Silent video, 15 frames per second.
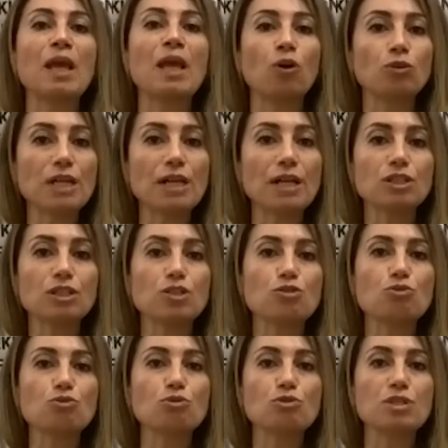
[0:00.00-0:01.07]
16
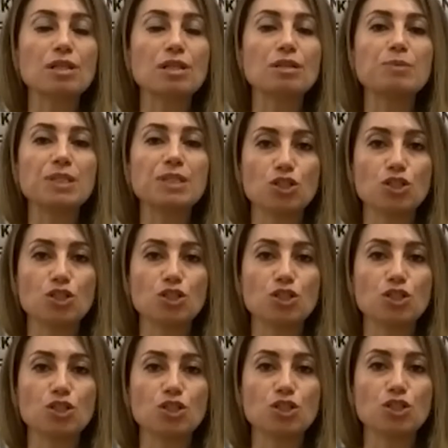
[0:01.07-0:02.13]
Ağustos'ta bir iş
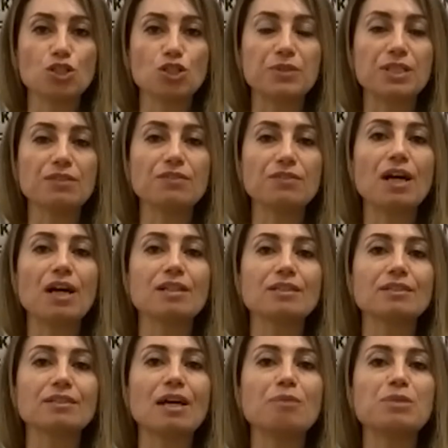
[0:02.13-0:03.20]
bırakma yaptık ve
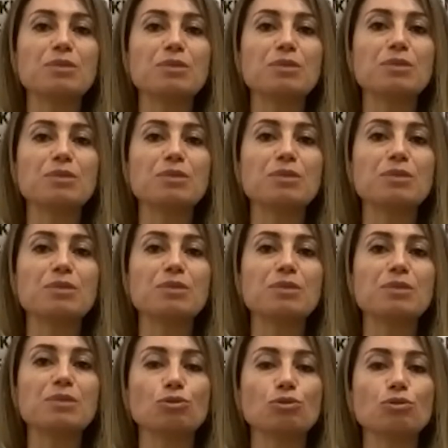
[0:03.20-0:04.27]
ardından bir çağrıda
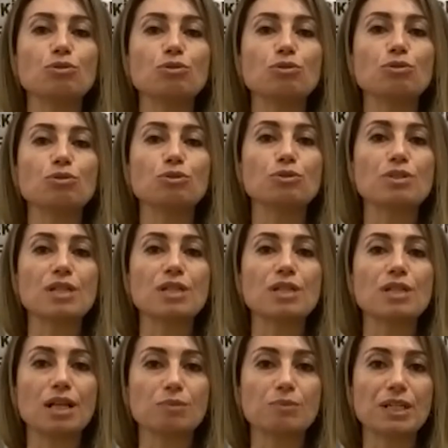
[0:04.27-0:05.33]
bulunduk e, Sağlık
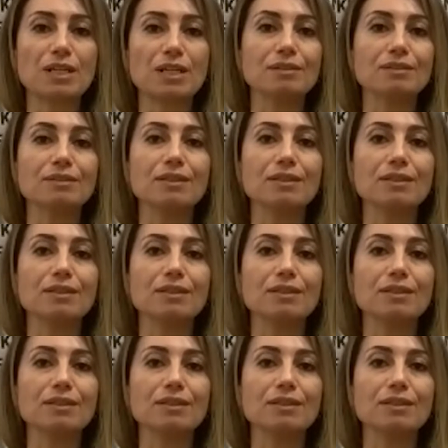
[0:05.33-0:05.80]
Bakanlığı'na.